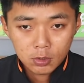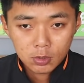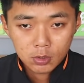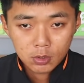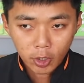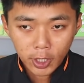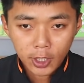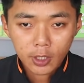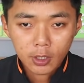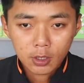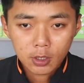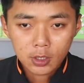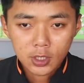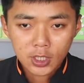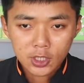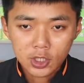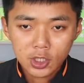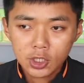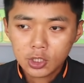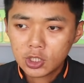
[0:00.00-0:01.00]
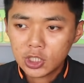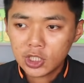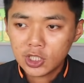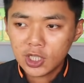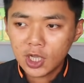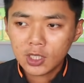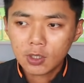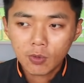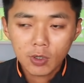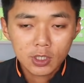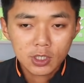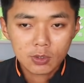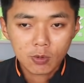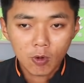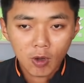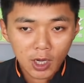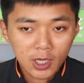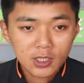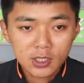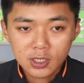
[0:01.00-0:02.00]
对，但是其他的位置
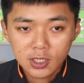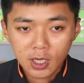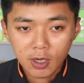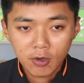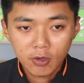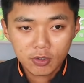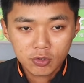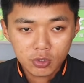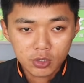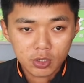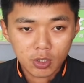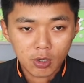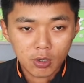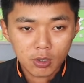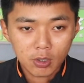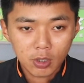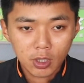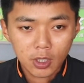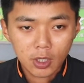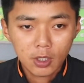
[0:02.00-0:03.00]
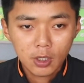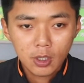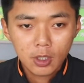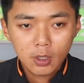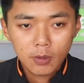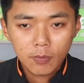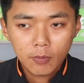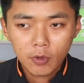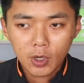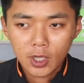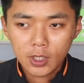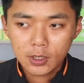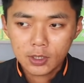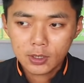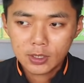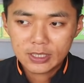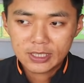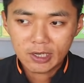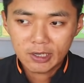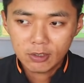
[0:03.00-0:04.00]
我还是要会去守，对，不
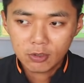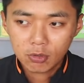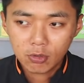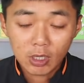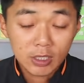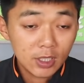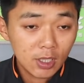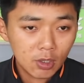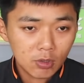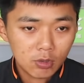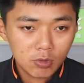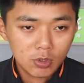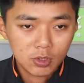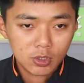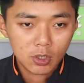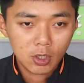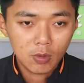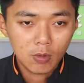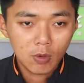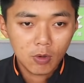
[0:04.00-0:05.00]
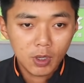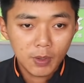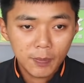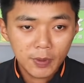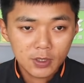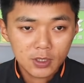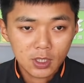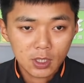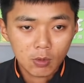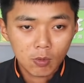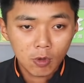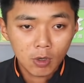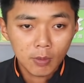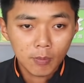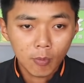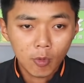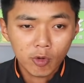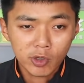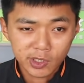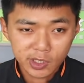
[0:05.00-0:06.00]
然教练突然调度的时候，我会变成我很
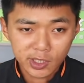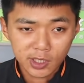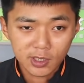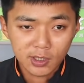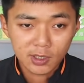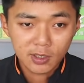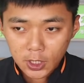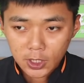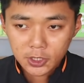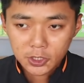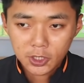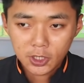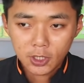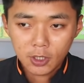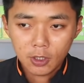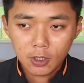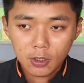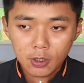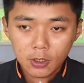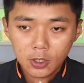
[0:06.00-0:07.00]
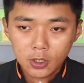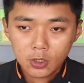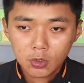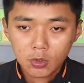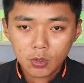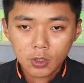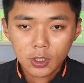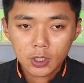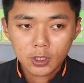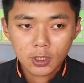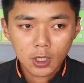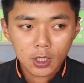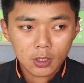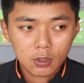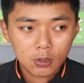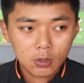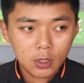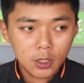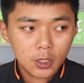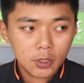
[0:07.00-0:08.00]
陌生。感谢哦，很多人啊，
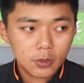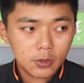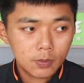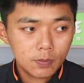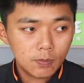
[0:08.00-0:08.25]
对啊，